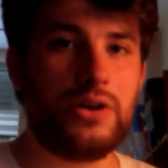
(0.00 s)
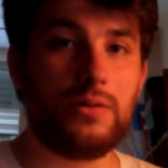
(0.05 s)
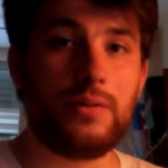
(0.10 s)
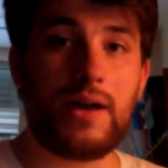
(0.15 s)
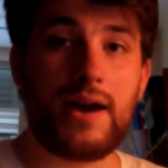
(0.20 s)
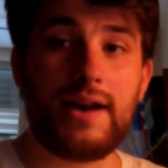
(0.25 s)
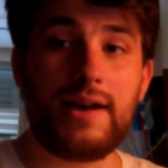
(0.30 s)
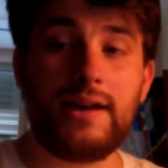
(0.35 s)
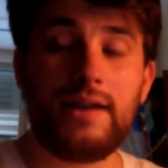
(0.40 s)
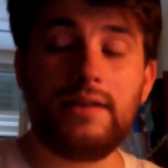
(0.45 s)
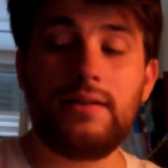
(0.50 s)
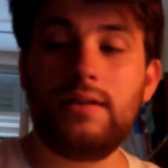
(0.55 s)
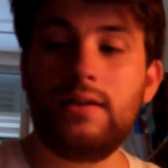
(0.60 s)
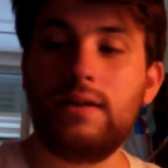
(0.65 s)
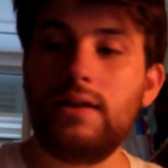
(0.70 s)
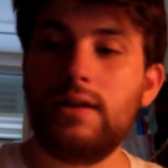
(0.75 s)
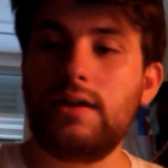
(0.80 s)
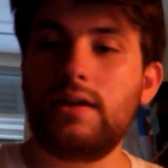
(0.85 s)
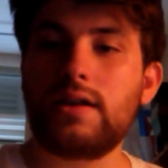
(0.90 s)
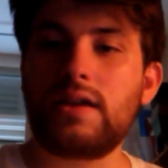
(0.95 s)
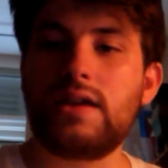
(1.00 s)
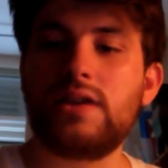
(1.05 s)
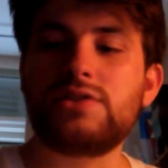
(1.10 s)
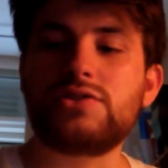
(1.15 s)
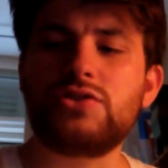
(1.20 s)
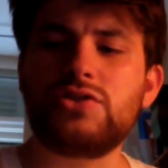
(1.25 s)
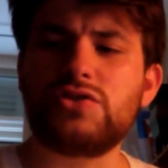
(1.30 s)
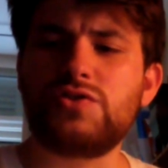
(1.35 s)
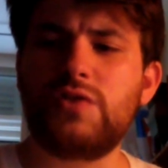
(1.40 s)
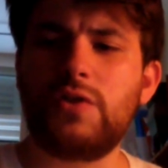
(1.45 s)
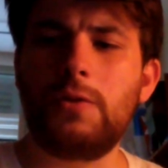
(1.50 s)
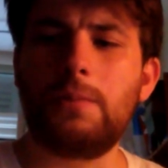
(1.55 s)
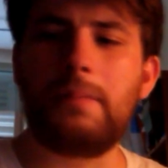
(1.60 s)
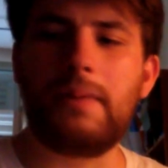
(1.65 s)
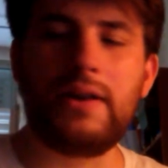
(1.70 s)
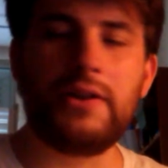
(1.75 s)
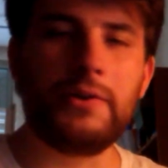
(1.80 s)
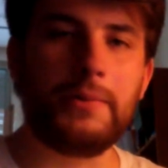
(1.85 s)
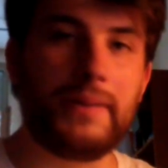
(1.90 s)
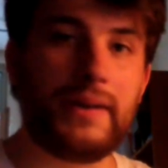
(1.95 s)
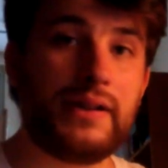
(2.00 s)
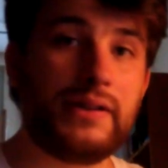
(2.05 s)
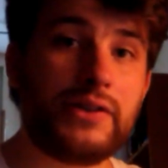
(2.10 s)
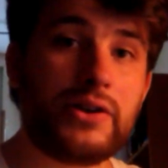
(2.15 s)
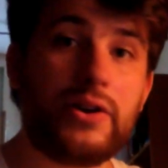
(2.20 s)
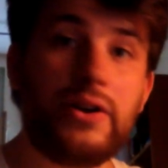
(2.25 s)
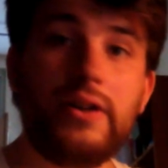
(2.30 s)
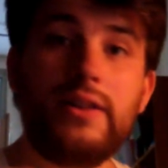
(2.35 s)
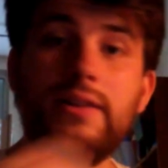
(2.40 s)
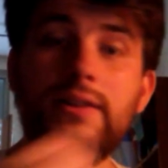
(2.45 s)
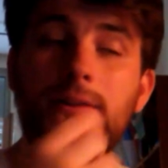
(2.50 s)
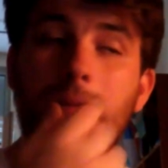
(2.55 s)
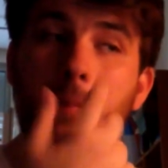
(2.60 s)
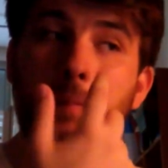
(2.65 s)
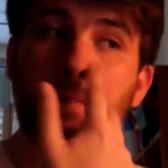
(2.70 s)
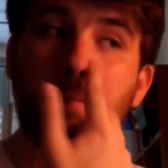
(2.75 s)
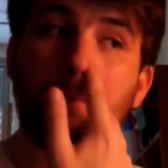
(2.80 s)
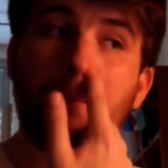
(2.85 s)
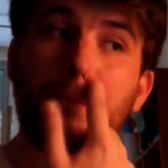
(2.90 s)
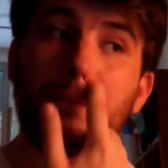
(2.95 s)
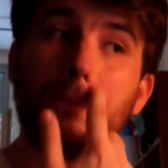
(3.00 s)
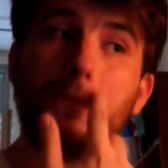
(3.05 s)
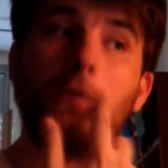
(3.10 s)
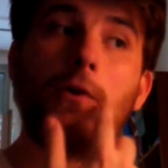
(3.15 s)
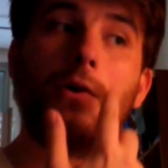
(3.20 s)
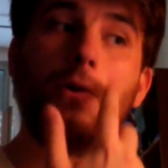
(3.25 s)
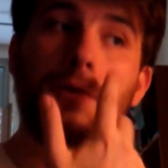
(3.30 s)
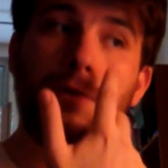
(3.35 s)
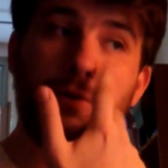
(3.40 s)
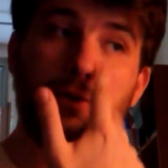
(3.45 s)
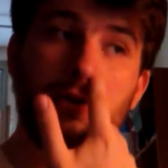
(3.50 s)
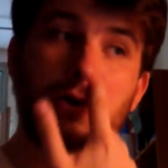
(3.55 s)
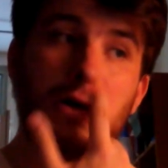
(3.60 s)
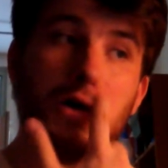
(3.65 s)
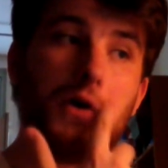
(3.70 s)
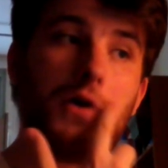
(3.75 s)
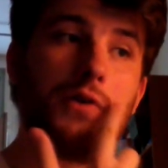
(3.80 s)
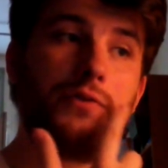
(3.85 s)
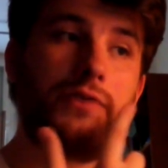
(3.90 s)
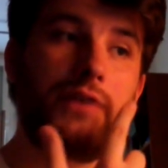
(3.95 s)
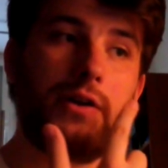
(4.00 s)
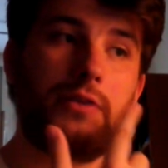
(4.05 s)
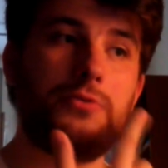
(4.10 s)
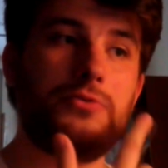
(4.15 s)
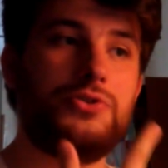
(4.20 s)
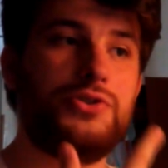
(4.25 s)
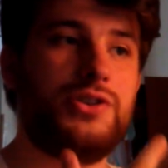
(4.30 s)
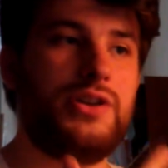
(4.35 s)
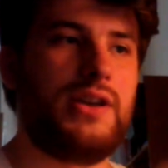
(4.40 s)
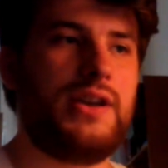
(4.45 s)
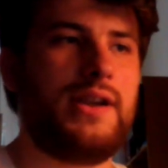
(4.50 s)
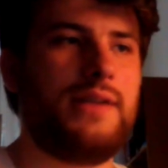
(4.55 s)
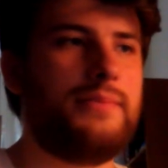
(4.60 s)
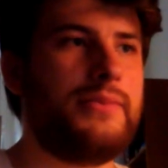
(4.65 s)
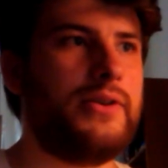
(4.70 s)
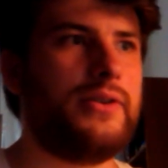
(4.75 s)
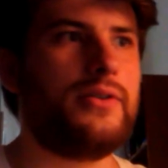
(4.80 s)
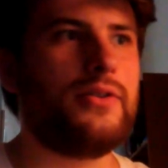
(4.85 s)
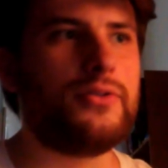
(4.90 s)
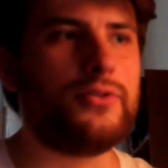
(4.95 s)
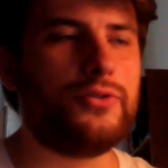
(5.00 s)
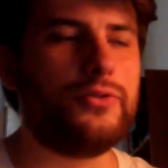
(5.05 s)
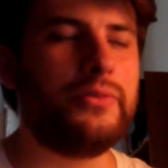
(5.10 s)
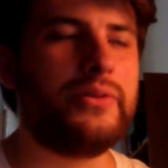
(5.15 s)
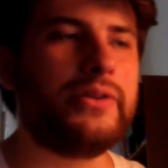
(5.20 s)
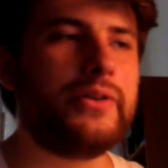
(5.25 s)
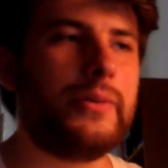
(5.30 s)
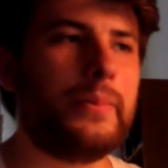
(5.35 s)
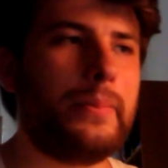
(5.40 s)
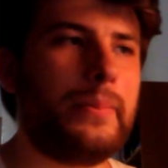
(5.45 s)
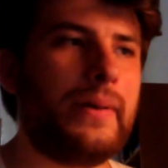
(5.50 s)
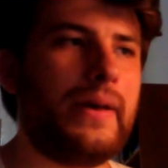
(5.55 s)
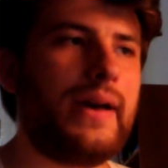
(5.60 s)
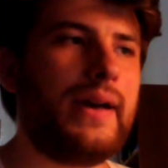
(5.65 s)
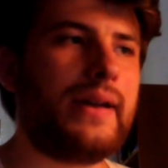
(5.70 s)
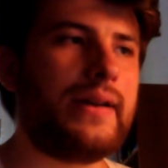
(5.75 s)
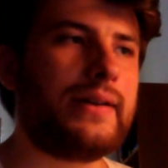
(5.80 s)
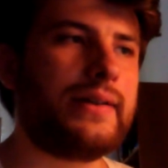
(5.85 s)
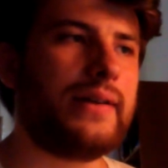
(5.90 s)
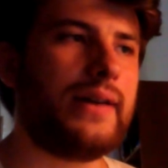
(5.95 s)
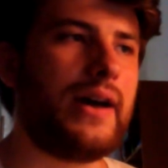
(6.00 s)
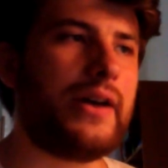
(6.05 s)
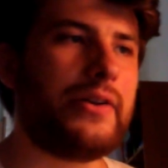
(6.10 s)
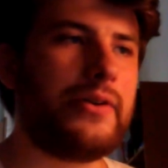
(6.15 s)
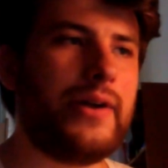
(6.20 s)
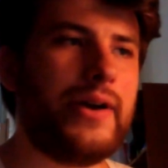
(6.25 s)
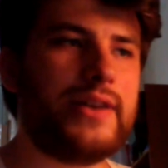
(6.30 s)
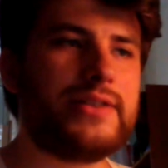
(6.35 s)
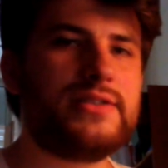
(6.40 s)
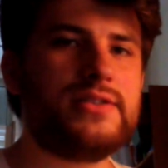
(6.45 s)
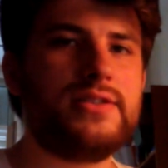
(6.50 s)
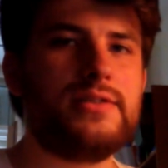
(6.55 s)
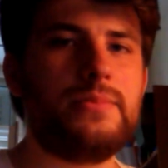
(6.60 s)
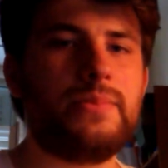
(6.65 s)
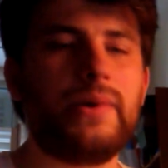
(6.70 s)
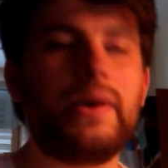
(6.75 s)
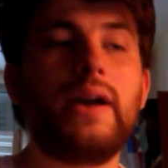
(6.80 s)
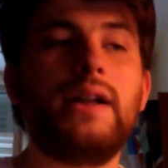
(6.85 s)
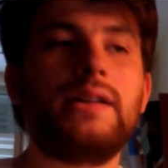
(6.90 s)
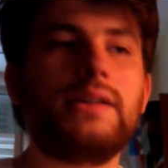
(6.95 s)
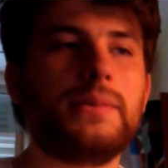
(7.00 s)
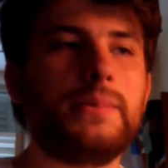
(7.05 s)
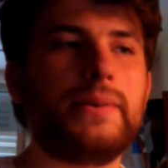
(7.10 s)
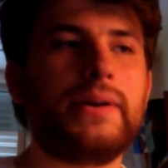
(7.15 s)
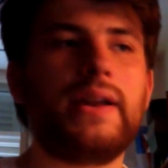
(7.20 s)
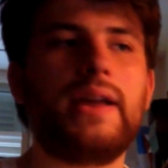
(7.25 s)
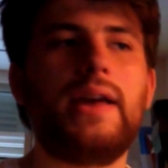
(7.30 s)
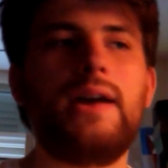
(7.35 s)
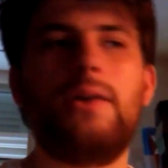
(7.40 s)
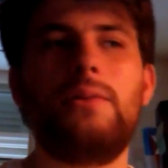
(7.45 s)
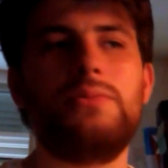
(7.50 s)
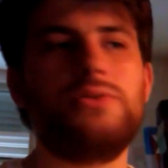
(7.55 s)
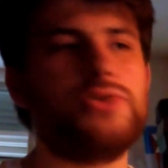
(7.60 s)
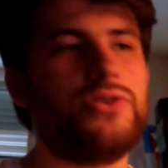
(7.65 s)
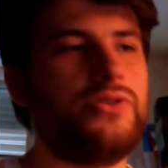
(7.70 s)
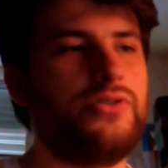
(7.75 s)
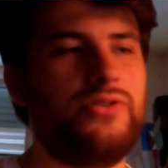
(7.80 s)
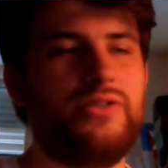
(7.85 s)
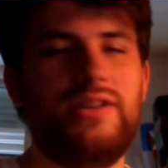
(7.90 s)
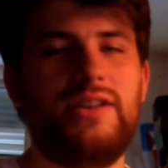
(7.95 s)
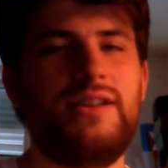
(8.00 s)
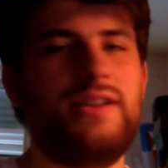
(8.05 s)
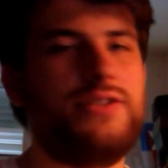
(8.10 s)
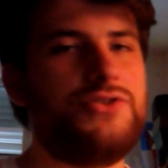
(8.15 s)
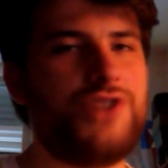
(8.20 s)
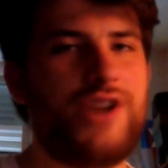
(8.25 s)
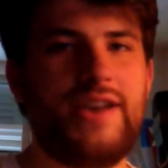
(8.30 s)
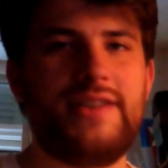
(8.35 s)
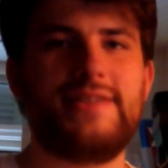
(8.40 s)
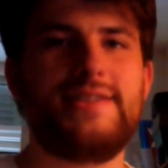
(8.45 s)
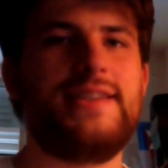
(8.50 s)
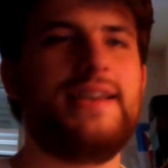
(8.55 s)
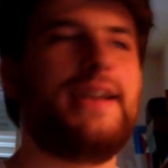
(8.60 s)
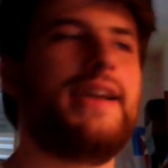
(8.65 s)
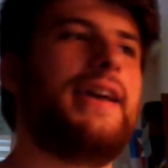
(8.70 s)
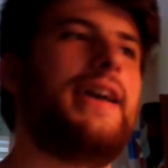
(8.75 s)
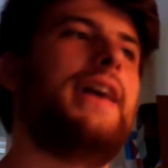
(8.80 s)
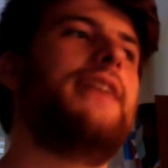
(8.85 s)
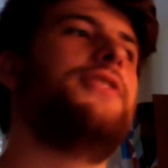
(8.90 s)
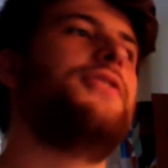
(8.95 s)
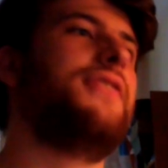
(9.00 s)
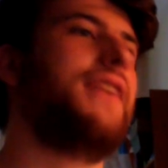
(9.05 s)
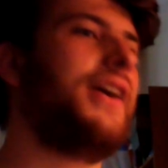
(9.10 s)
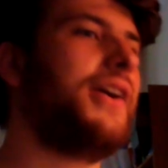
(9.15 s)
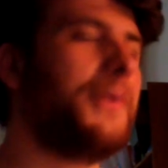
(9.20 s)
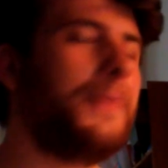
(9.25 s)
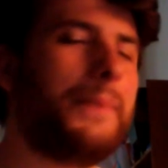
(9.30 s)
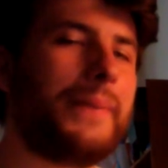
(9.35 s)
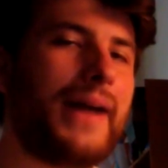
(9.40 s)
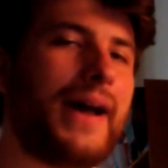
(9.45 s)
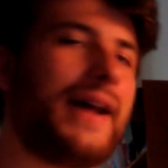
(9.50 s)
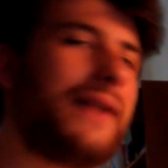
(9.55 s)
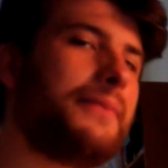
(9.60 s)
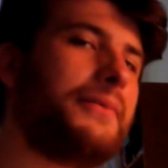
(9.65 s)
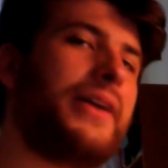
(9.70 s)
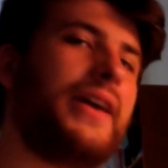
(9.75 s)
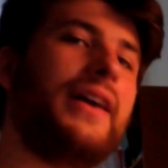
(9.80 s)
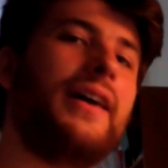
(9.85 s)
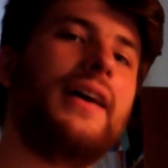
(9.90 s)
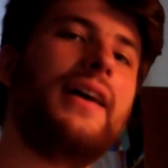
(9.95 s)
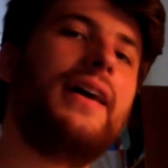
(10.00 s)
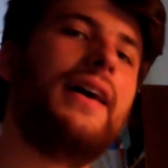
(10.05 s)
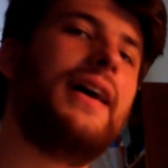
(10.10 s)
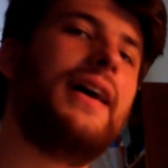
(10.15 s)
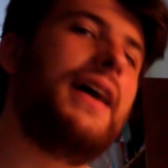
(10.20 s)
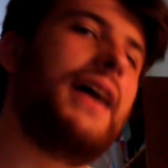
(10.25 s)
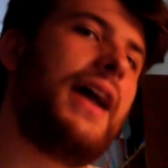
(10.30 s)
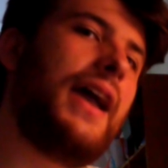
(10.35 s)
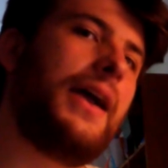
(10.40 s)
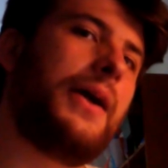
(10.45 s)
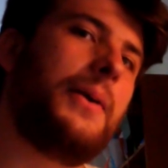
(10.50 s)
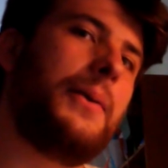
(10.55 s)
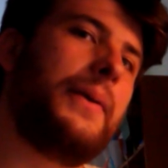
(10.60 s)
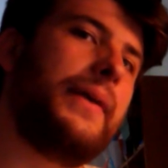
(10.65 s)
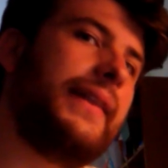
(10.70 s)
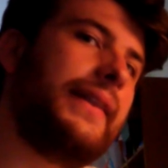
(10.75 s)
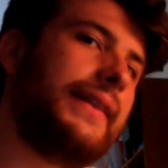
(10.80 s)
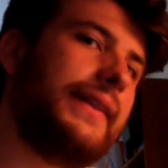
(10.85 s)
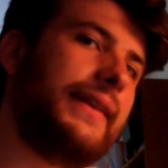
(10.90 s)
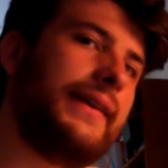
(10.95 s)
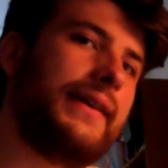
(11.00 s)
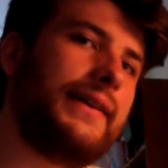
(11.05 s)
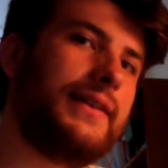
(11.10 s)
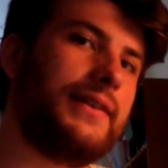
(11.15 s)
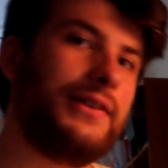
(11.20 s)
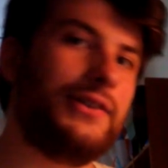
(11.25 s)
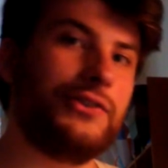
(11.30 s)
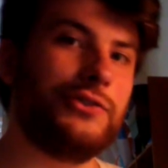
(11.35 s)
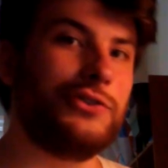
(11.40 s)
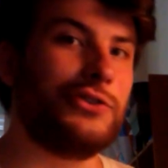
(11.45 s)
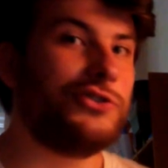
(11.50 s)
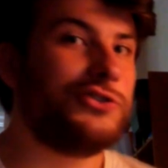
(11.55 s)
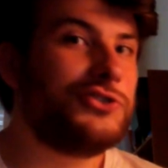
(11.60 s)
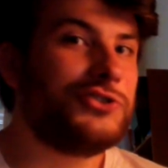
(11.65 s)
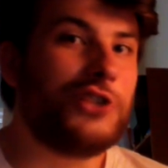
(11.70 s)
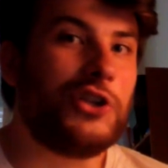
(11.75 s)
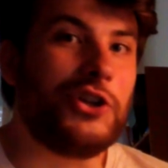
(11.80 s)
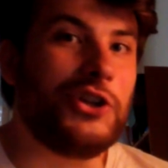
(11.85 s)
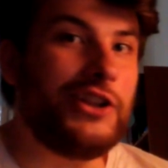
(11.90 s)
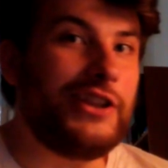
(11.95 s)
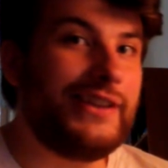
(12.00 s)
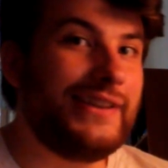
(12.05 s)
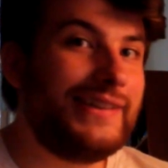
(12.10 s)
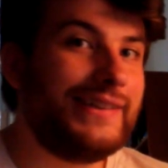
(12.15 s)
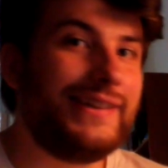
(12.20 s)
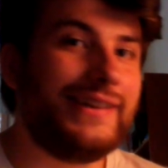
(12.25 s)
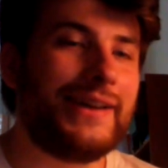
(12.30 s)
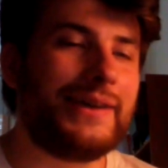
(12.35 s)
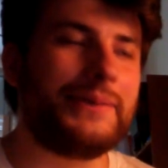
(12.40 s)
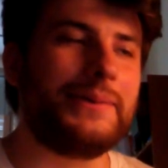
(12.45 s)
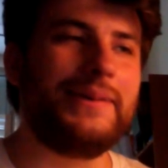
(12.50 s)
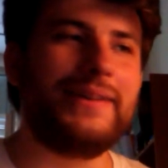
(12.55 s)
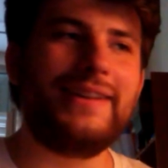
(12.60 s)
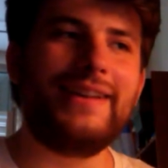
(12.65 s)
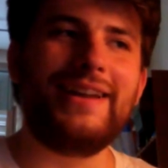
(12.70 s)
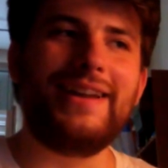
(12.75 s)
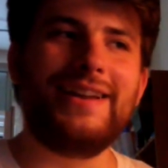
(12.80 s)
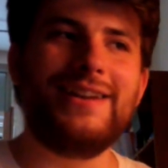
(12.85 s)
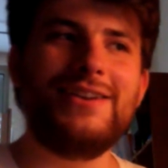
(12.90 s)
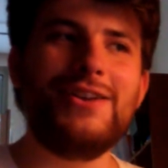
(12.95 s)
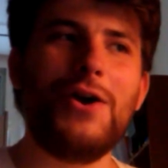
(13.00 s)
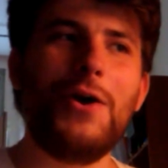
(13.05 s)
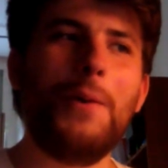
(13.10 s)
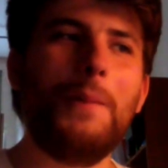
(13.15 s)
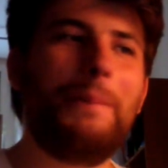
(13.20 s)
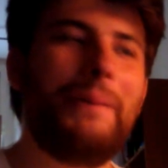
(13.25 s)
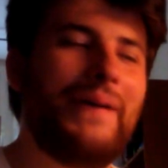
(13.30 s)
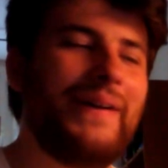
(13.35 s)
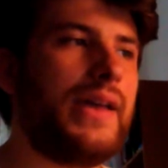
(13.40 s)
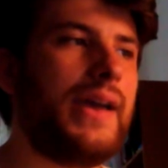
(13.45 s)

cellulari che sto sviluppando per Android, non lo farò uscire almeno non subito per iOS, più che altro perché ho bisogno di licenze che dovrei comprarmi e quindi non ho soldi e quindi nope.